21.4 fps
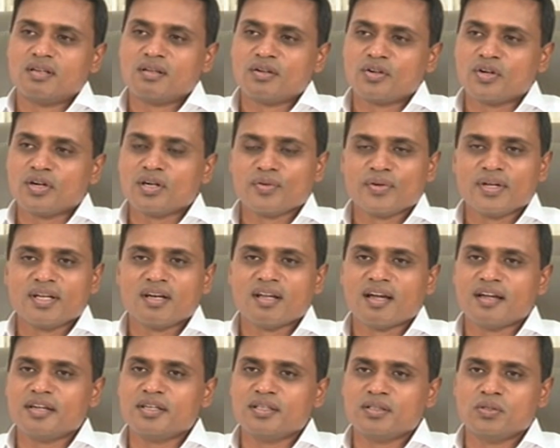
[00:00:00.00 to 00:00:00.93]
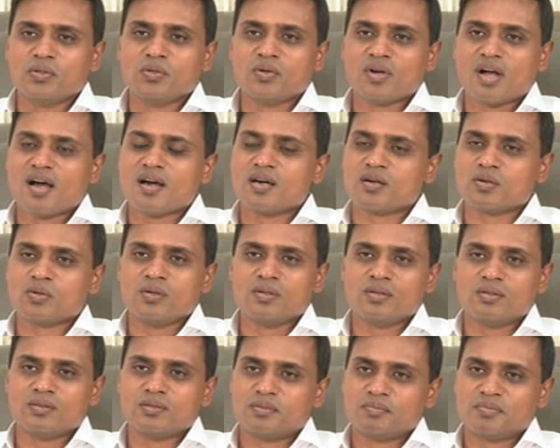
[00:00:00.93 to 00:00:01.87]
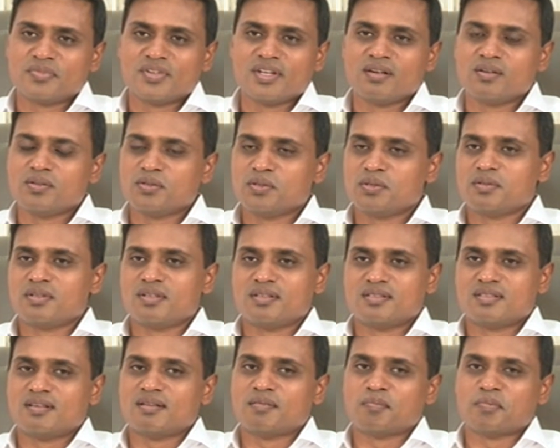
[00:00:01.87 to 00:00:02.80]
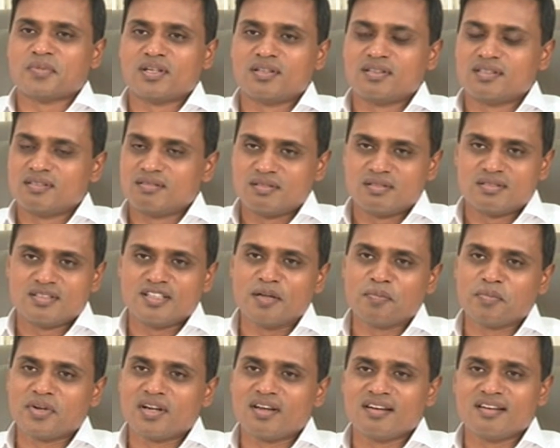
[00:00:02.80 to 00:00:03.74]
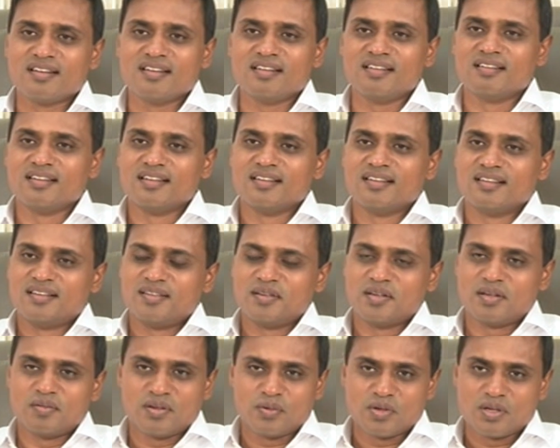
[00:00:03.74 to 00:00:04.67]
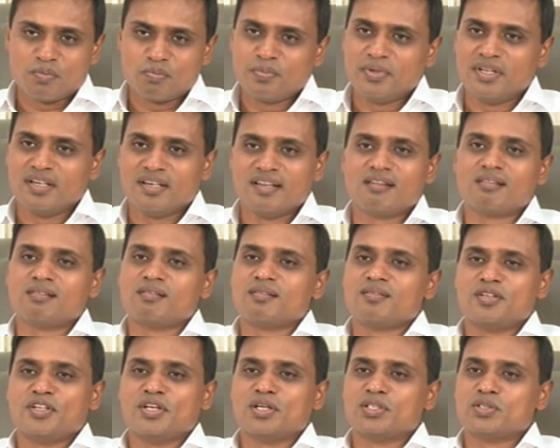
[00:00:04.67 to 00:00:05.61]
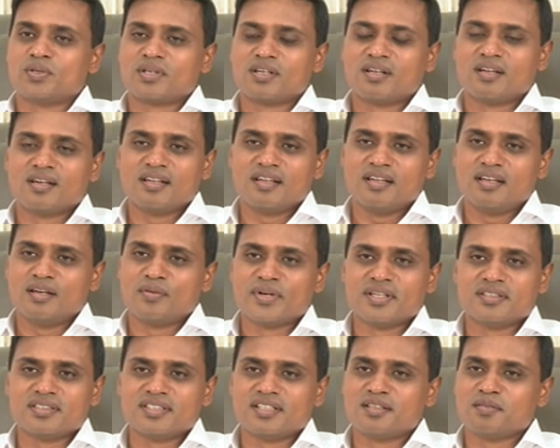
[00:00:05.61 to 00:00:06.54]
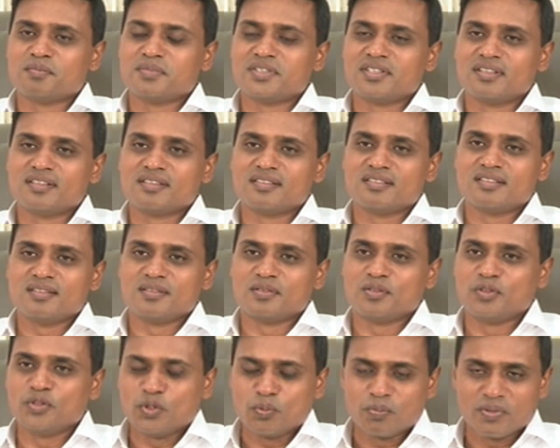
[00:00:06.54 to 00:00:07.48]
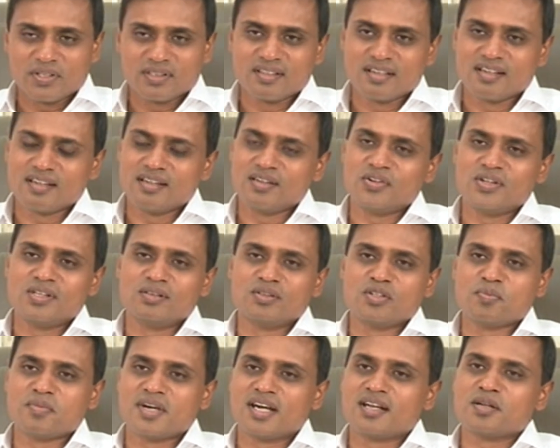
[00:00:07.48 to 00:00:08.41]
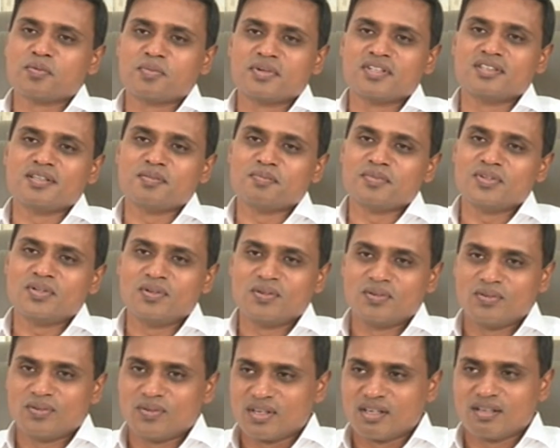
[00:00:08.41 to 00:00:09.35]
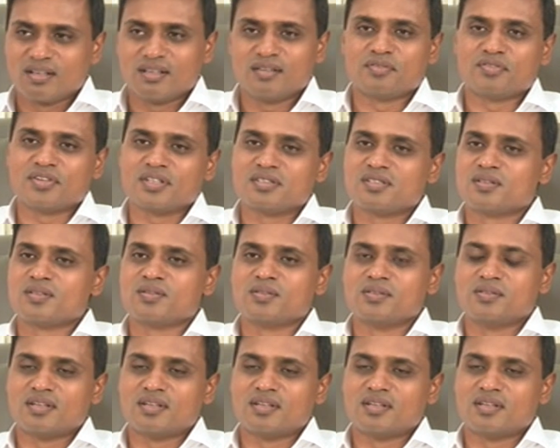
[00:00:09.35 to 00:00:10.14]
రెండు వేల ఐదు ఆరులో నేను మన సీఎం గారిని పీలర్ నియోజకవర్గానికి ఇన్వైట్ చేయడం జరిగింది తిరుపతికి వెళ్తూ మార్గ మధ్యంలో ఒక ఫస్ట్